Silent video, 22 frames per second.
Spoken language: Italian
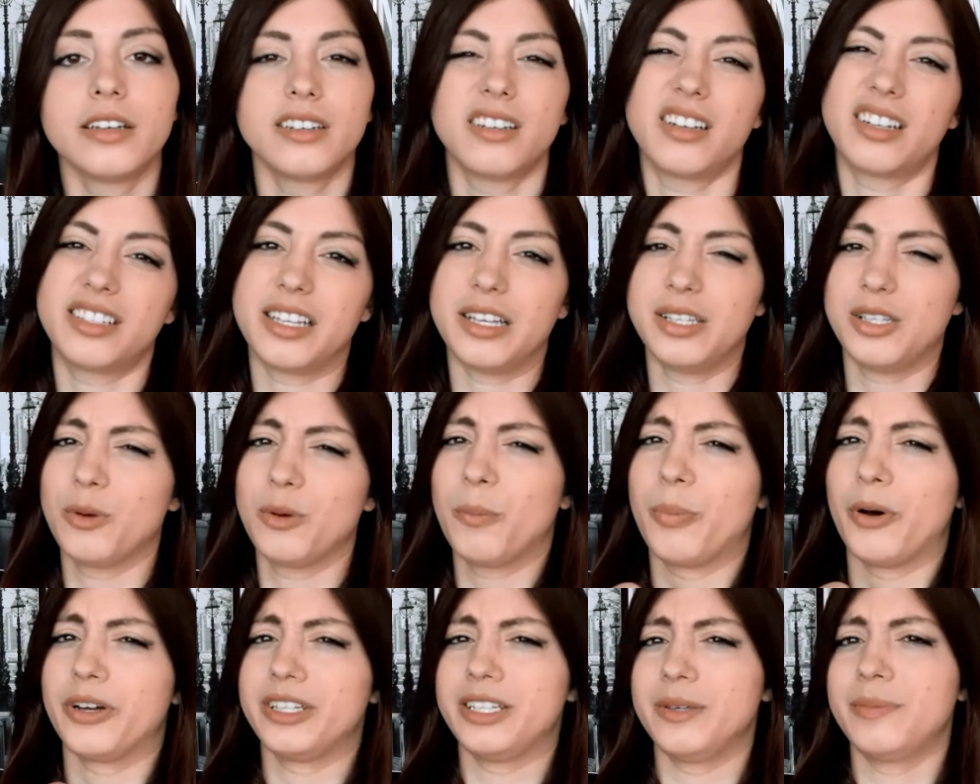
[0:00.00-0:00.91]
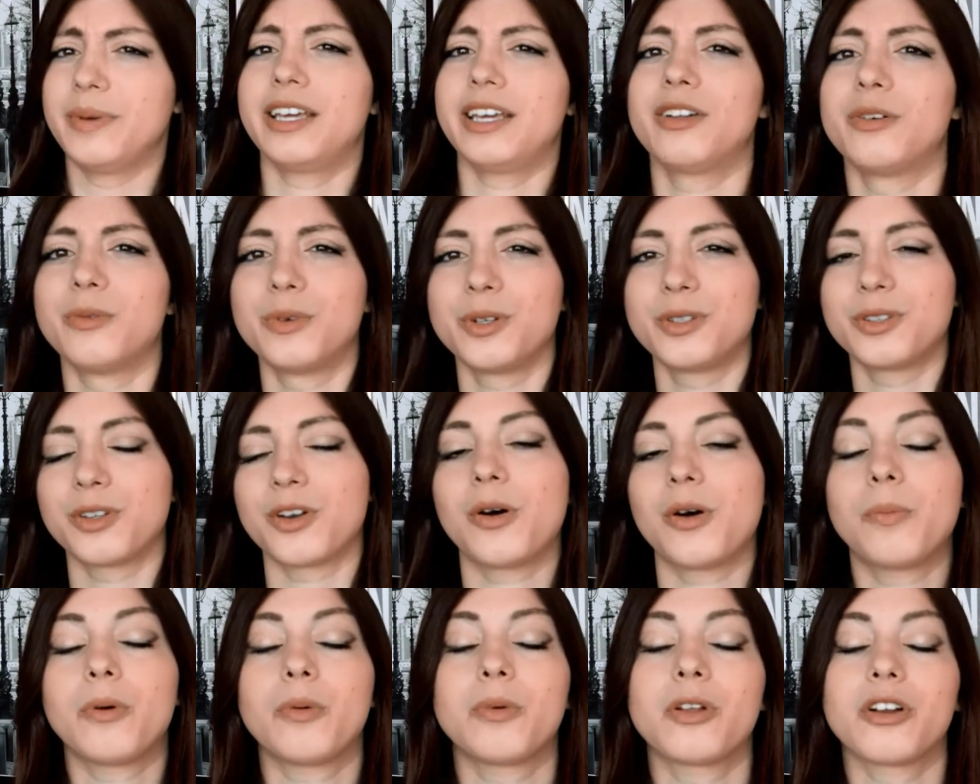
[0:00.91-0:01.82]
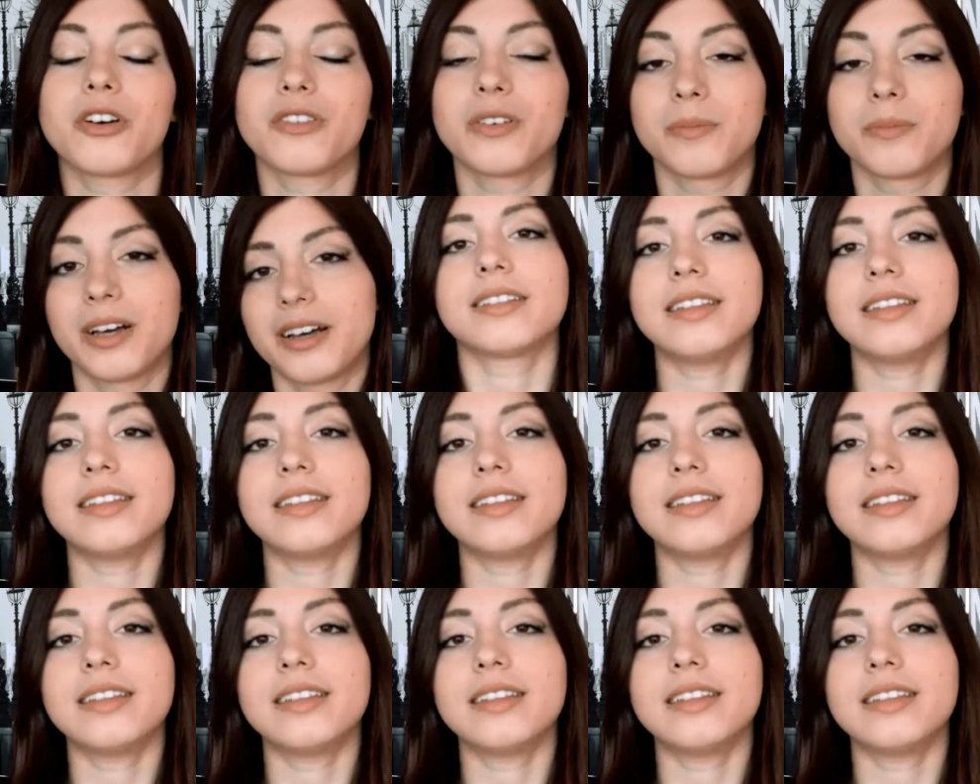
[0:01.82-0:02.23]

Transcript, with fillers: Adesso un po' di meno purtroppo, però vabbè.